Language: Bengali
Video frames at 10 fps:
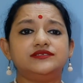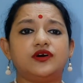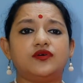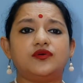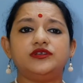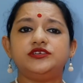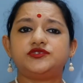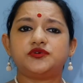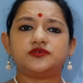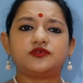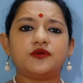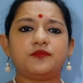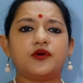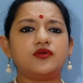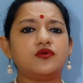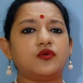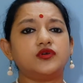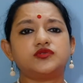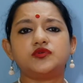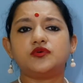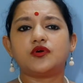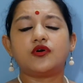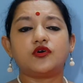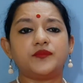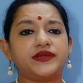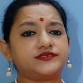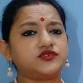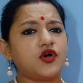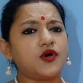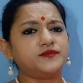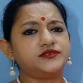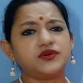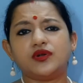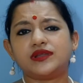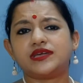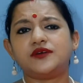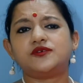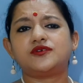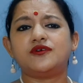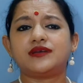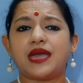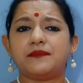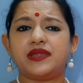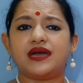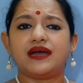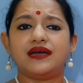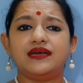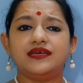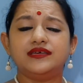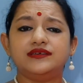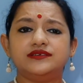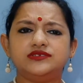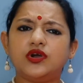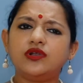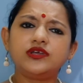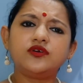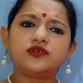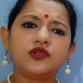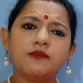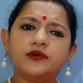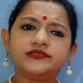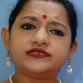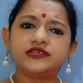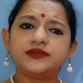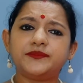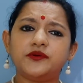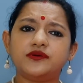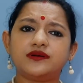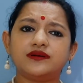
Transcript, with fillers: তখনই ছোট বড় কত রকমের সব ঝলকে উঠল ক্যামেরা ঝলকে উঠল মন্ত্রীর মুখ